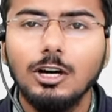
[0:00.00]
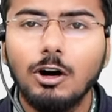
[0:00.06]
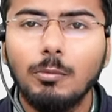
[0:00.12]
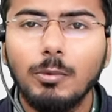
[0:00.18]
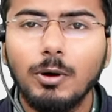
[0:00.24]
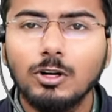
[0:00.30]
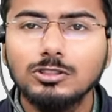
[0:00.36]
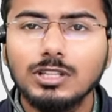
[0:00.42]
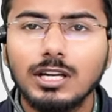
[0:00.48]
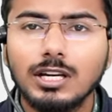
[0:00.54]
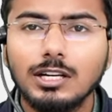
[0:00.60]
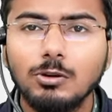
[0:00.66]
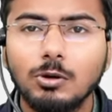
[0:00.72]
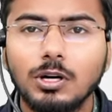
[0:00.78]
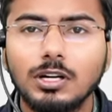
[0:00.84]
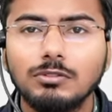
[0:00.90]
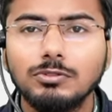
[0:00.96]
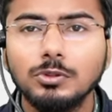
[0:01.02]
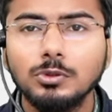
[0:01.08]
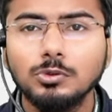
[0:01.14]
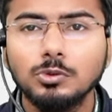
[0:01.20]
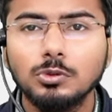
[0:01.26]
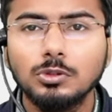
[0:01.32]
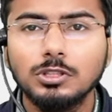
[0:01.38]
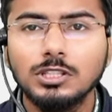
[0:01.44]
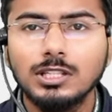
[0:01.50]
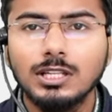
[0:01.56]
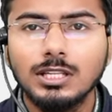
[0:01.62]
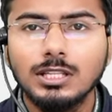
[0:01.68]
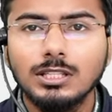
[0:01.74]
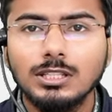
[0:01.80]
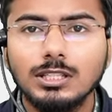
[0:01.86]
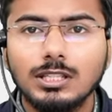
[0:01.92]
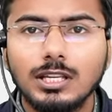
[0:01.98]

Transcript: और बहुत सारे लोग कंफ्यूज होते हैं कि